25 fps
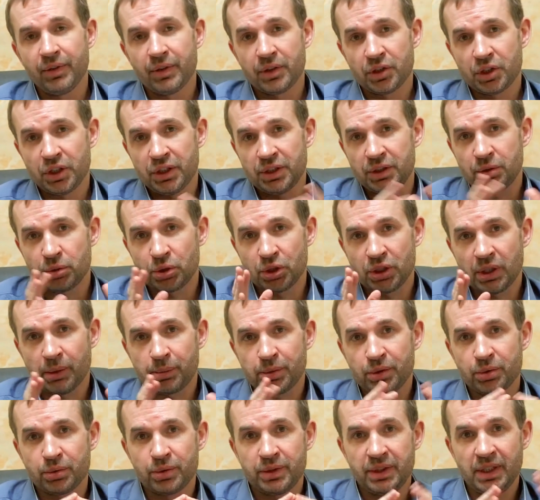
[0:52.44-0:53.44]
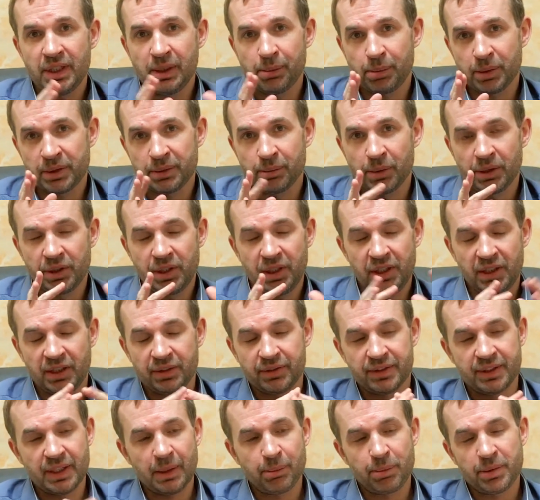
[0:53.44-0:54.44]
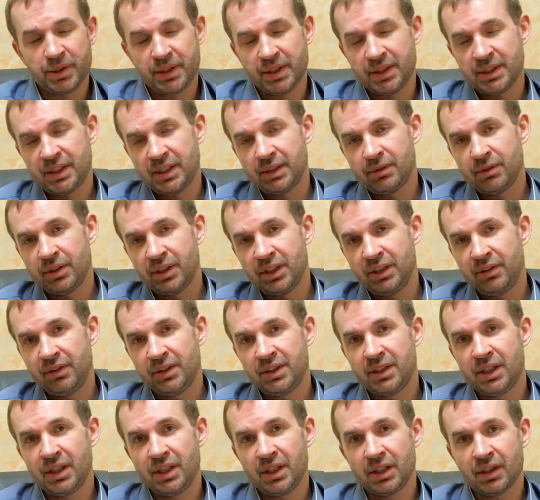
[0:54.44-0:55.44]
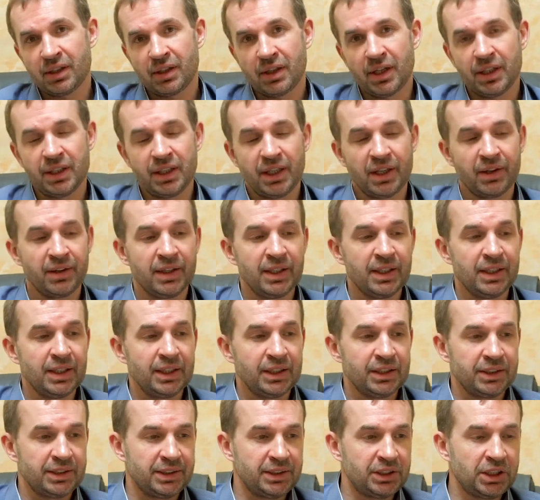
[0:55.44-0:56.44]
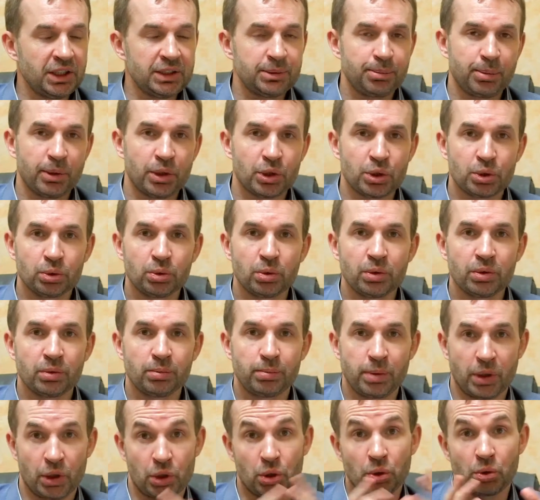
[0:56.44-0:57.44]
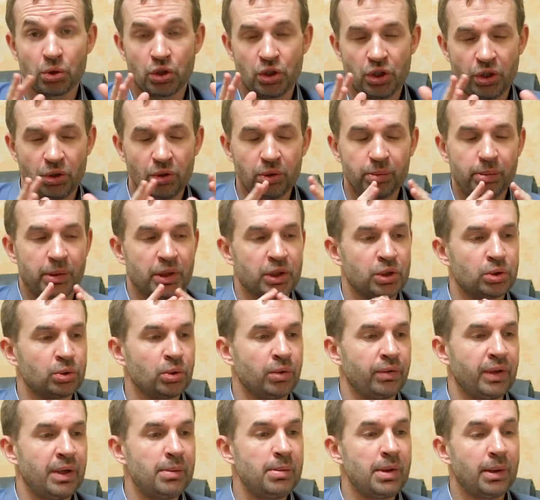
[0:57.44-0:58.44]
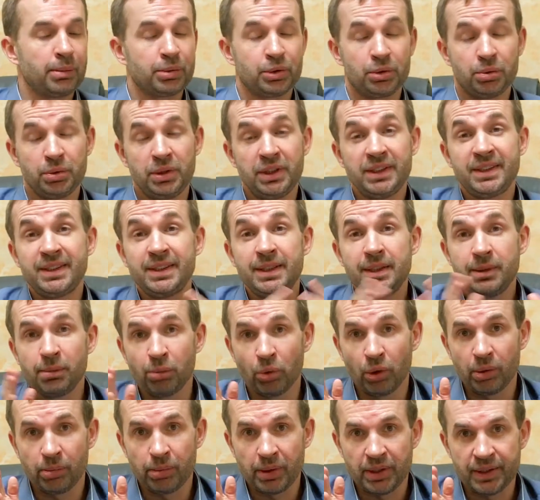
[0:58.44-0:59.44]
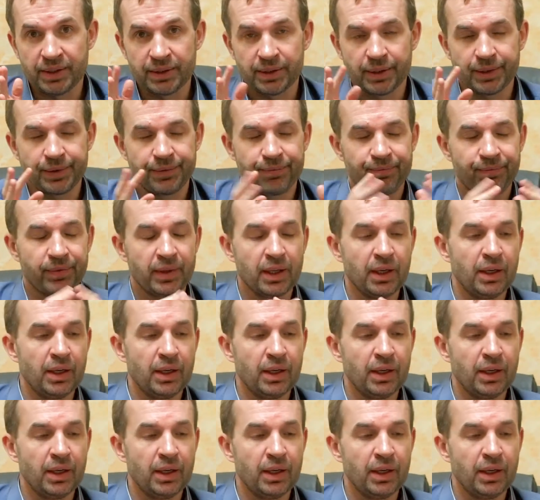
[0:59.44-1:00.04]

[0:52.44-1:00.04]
Шесть уже обсудили, посмотрите в записи, если вы не видели их ранее. Сейчас пришло, пришел черед, пришло время обсудить седьмой признак.